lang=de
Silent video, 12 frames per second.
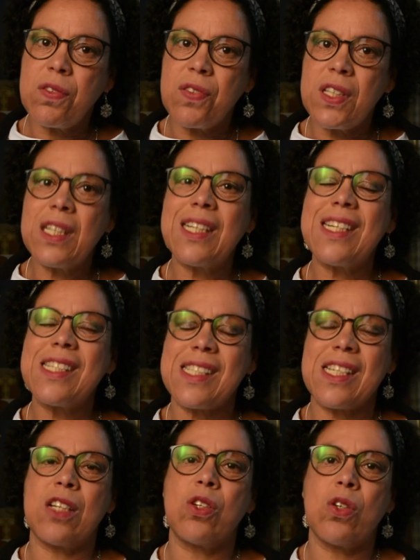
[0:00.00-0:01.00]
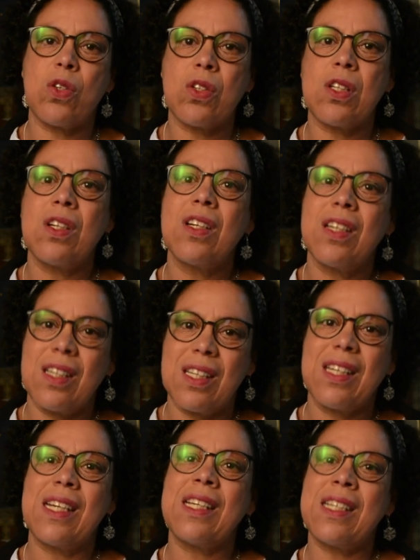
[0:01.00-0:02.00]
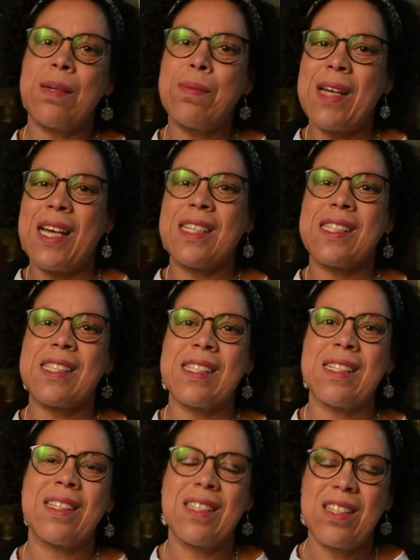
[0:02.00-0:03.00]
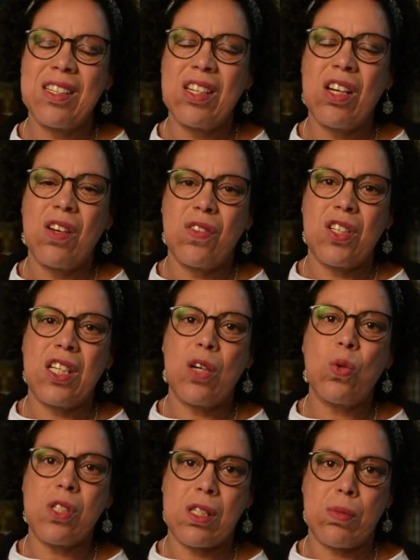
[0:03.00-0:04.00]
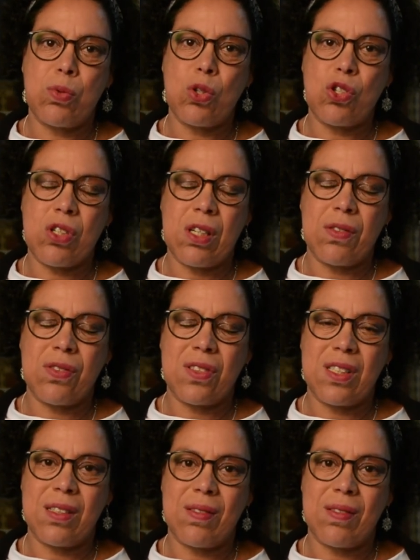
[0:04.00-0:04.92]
viel ist da noch in dem Herzen von der Osterbotschaft?